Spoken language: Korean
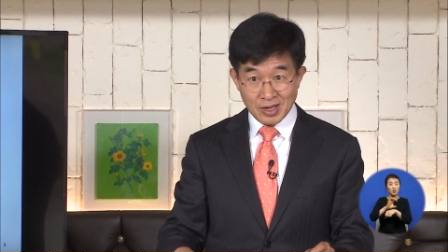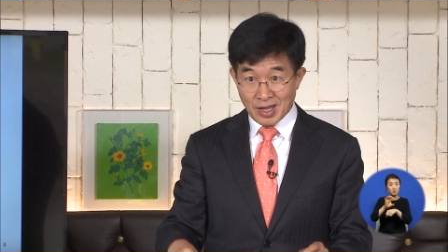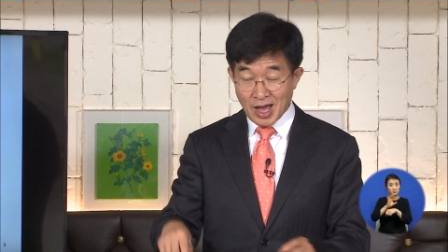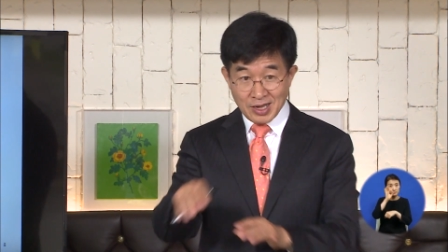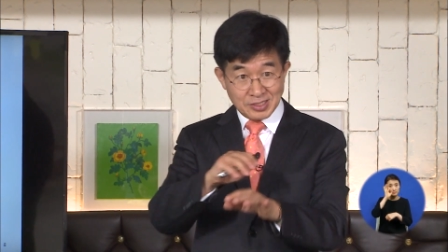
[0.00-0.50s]

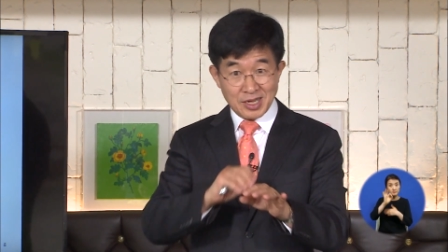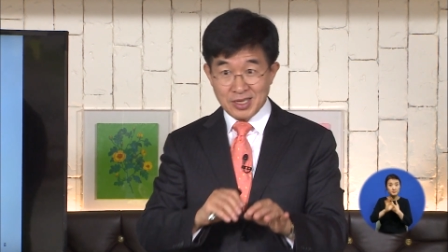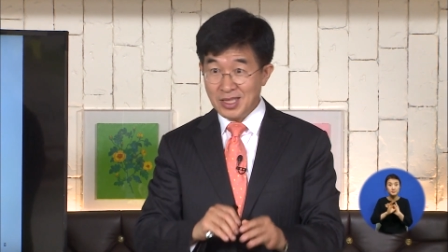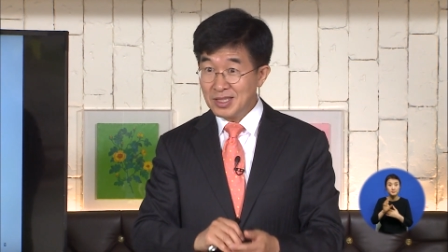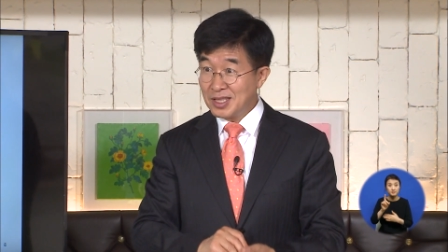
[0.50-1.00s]
항상
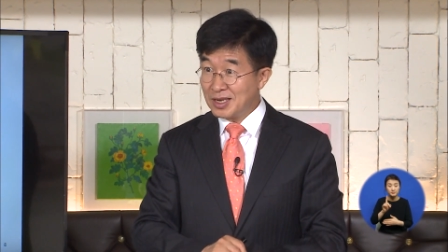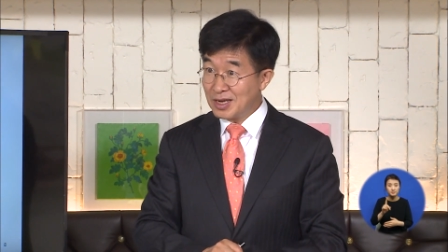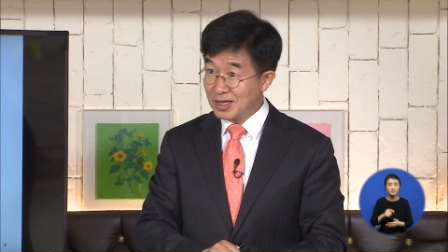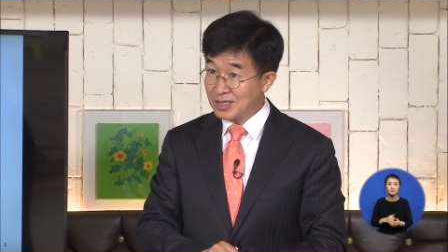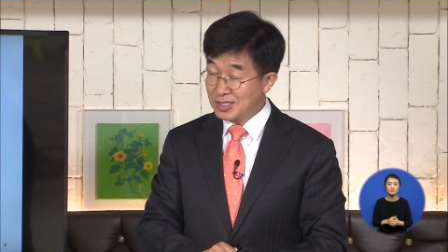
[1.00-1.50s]

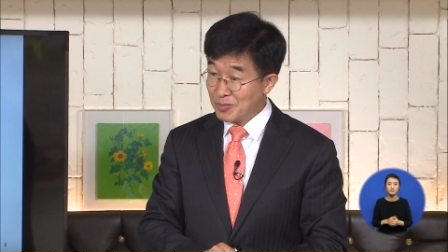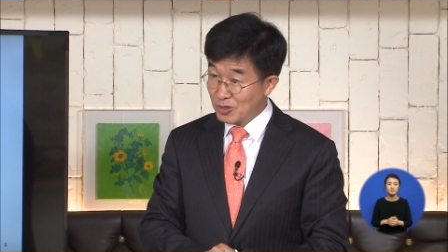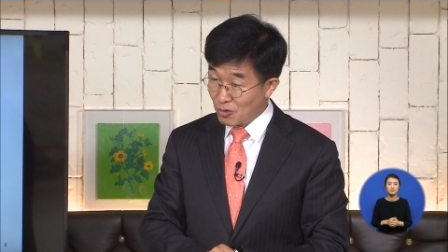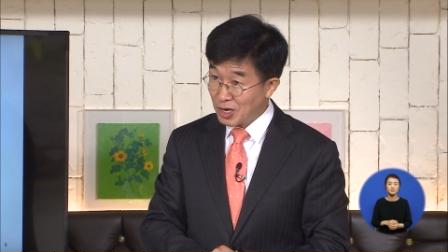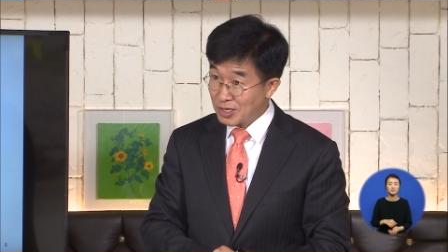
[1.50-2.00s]
인텔이라것 때문에
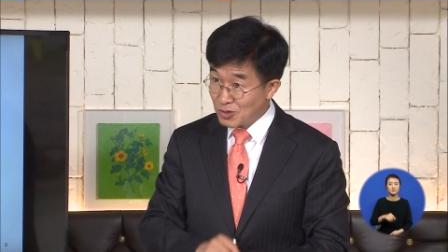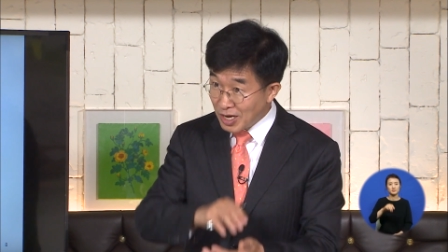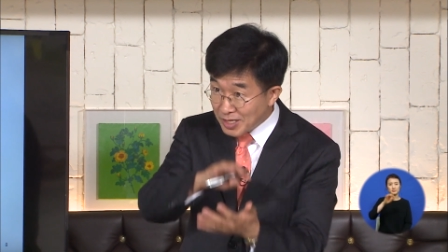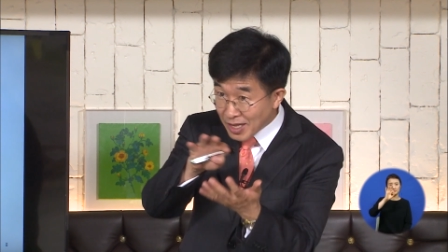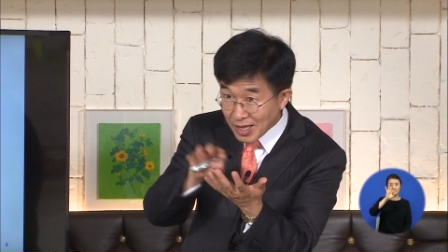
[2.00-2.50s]
돌아가죠
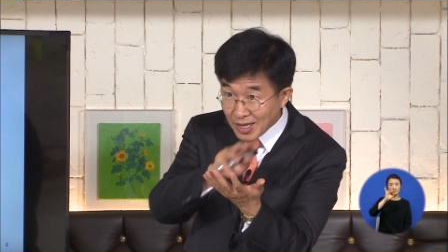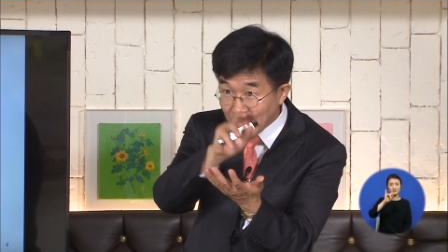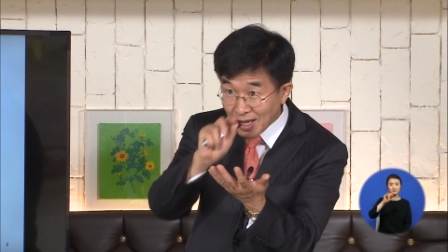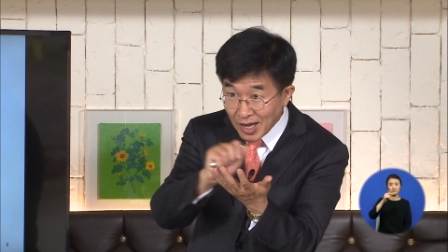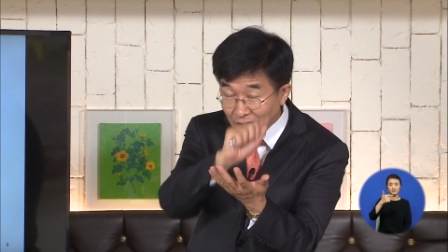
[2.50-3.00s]
안에
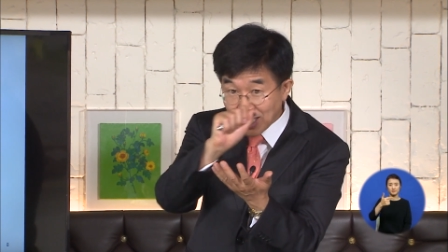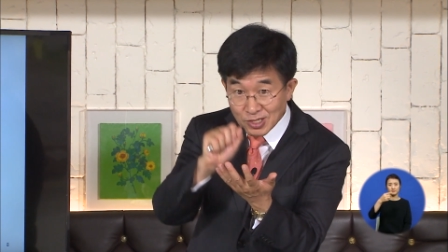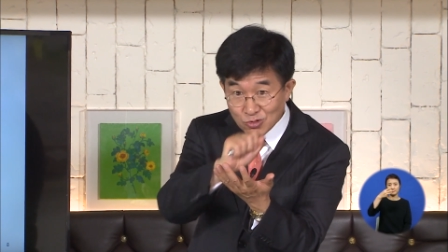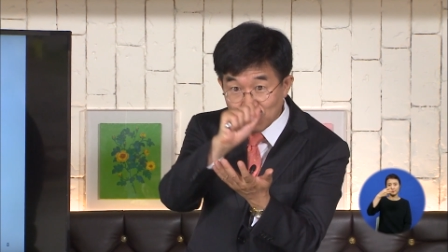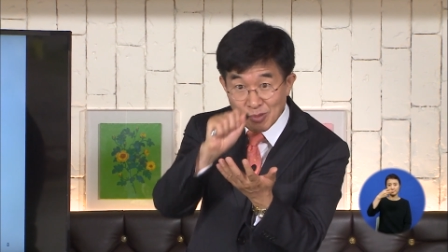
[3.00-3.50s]
가장
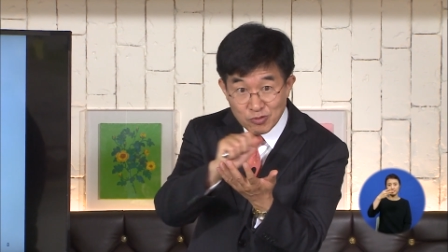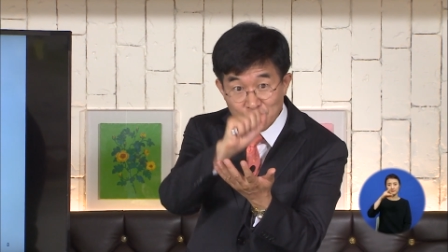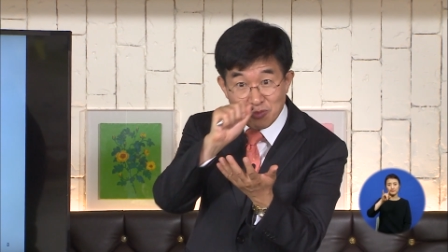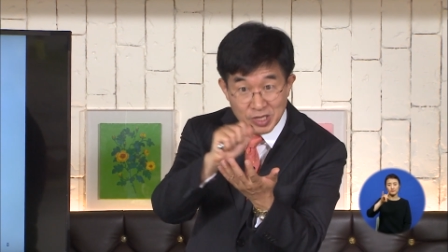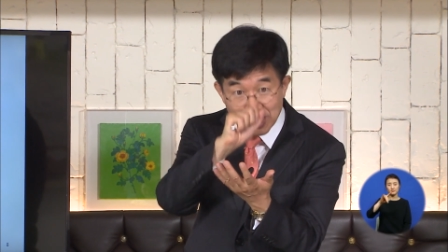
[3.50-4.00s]
중요한
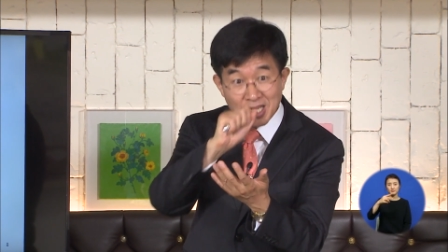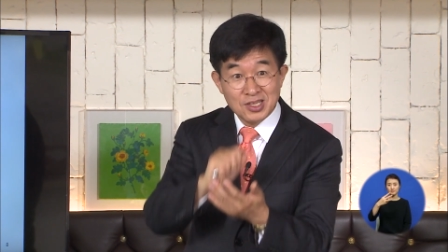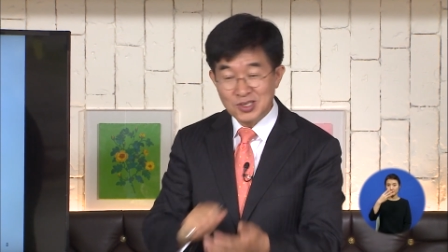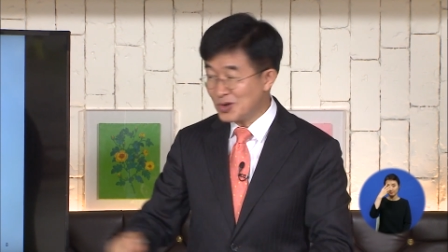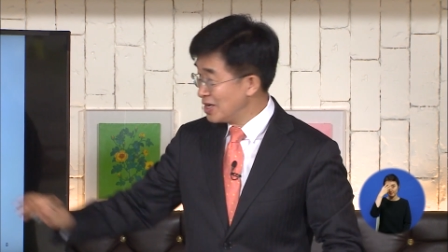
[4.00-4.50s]
부품
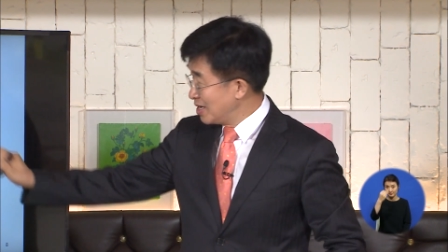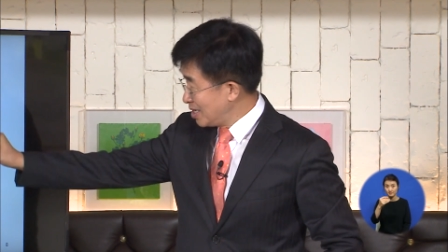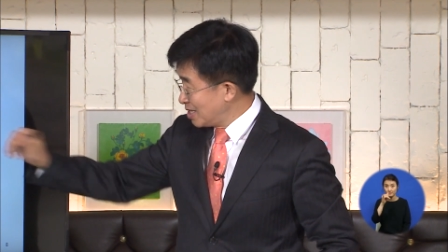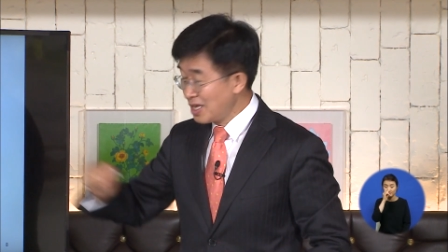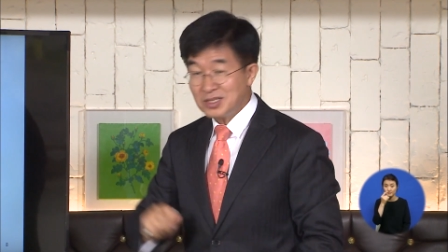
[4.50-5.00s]
인텔이죠
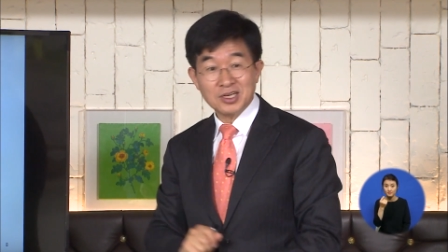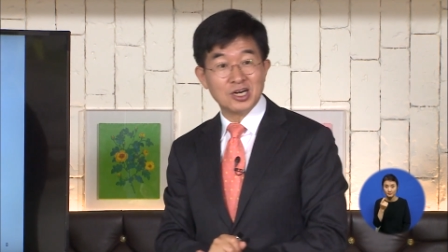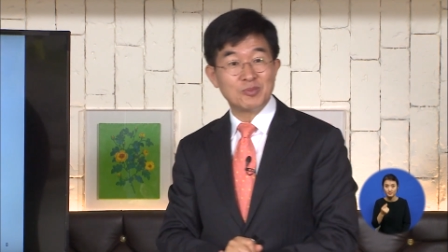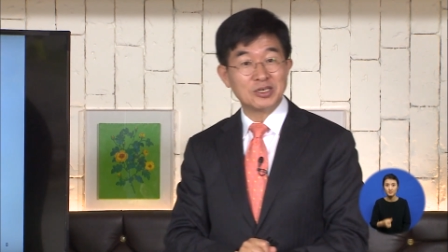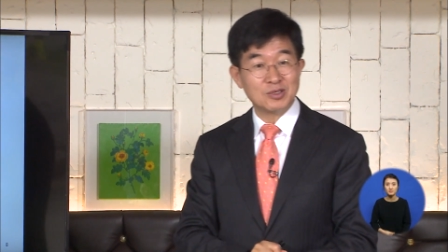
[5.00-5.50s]
인텔을
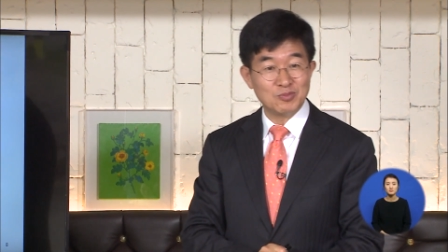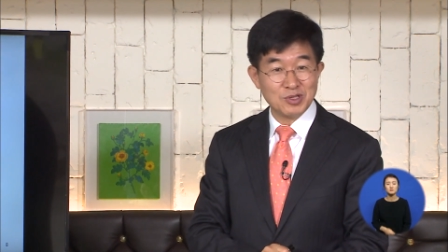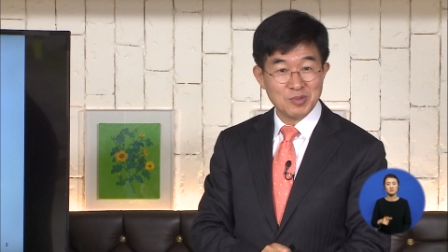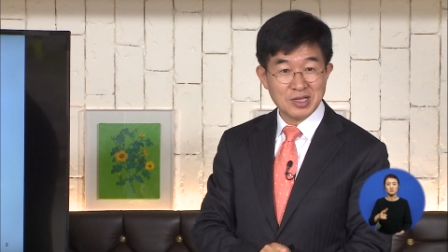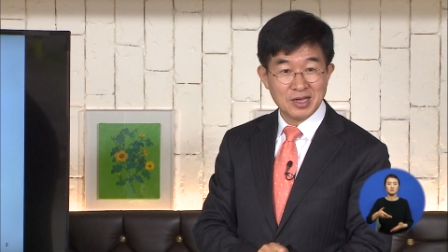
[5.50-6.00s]
창업하신
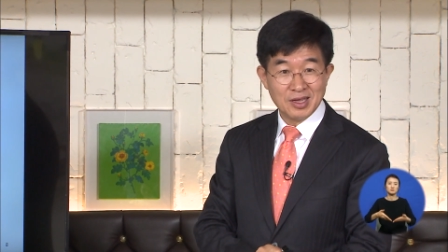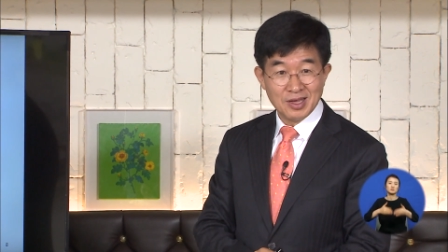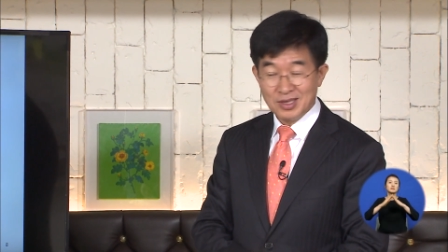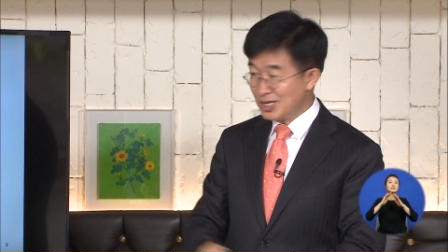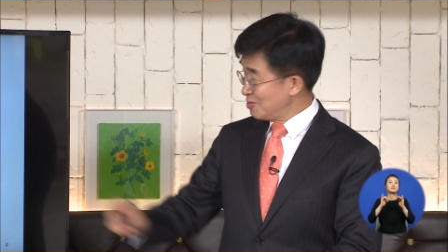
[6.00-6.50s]
분입니다
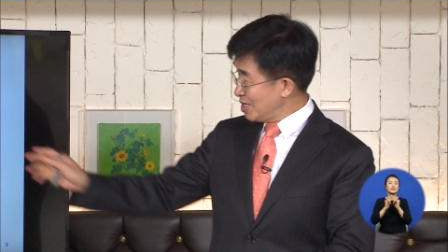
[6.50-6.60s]
여러분